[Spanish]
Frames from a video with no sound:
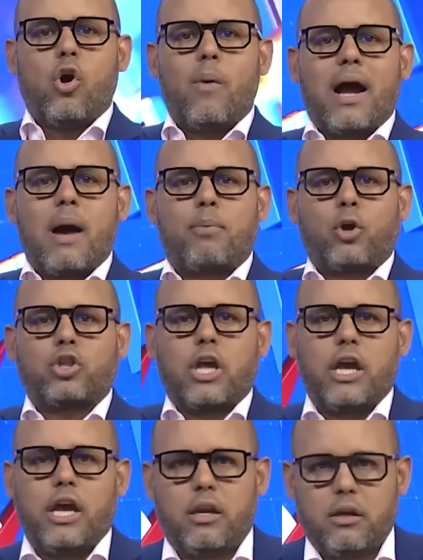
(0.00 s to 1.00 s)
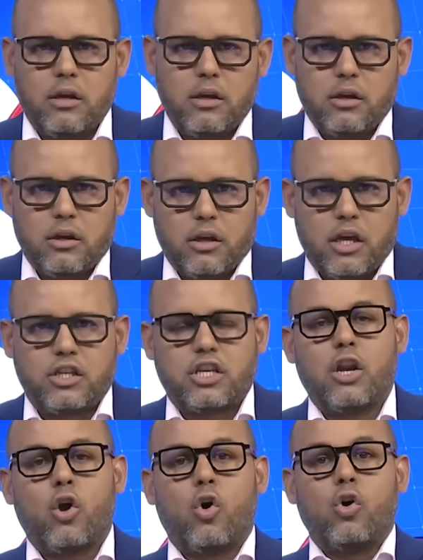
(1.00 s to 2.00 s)
lo van a proteger. Y
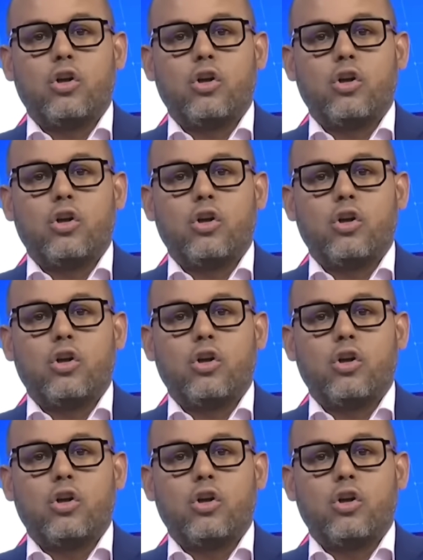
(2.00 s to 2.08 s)
si lo